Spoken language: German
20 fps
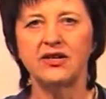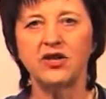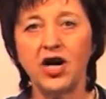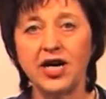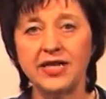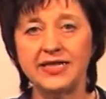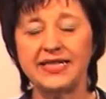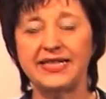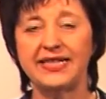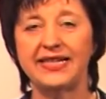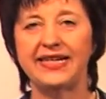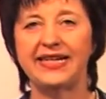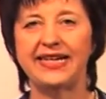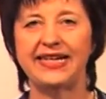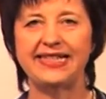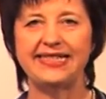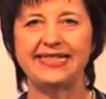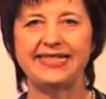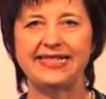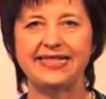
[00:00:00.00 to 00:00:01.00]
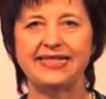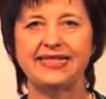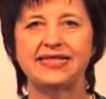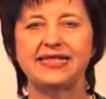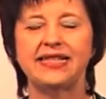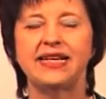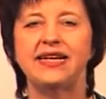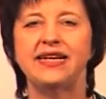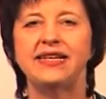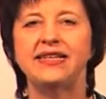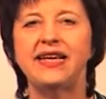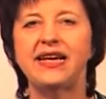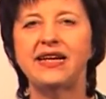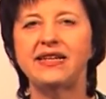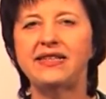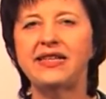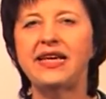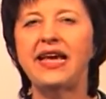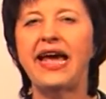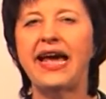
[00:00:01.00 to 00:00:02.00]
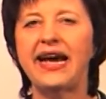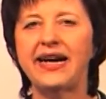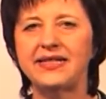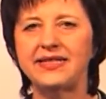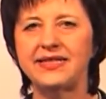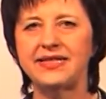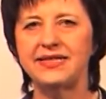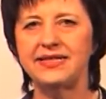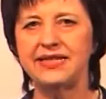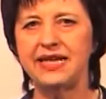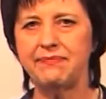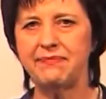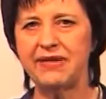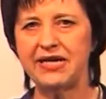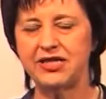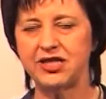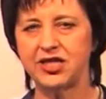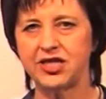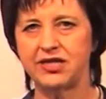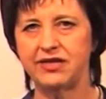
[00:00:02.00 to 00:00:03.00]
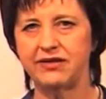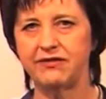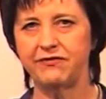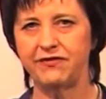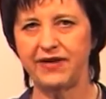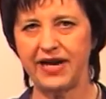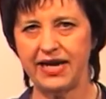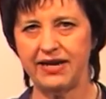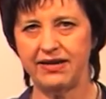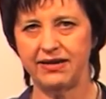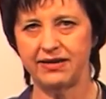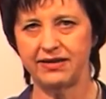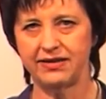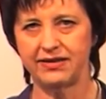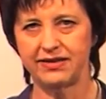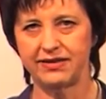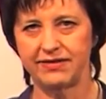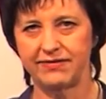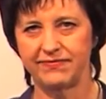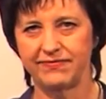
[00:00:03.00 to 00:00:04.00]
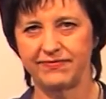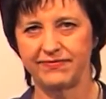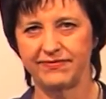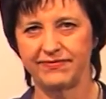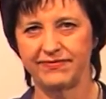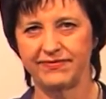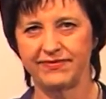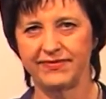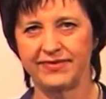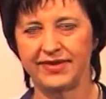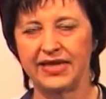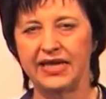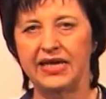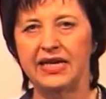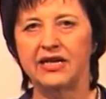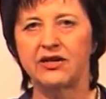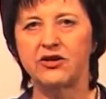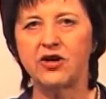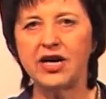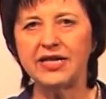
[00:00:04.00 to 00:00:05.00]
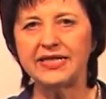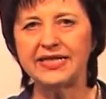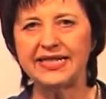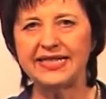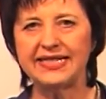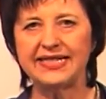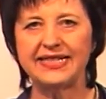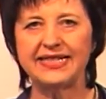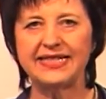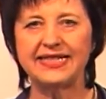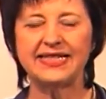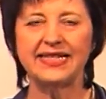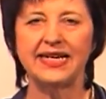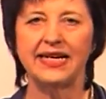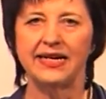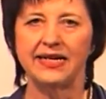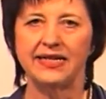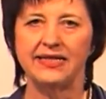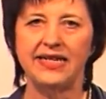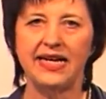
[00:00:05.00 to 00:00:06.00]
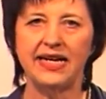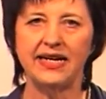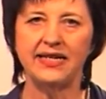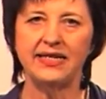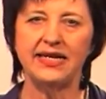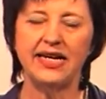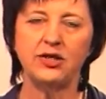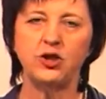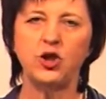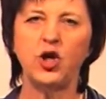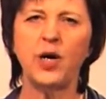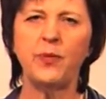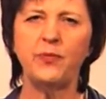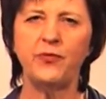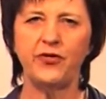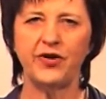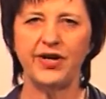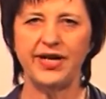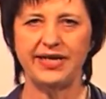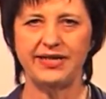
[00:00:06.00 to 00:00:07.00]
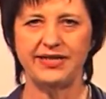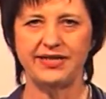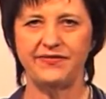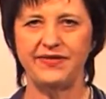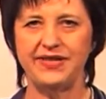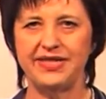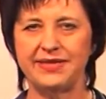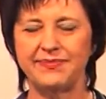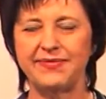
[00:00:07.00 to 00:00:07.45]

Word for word: Gott ist es, der die Herzen der Menschen verändert. Gott ist es, der der Töpfer ist, wie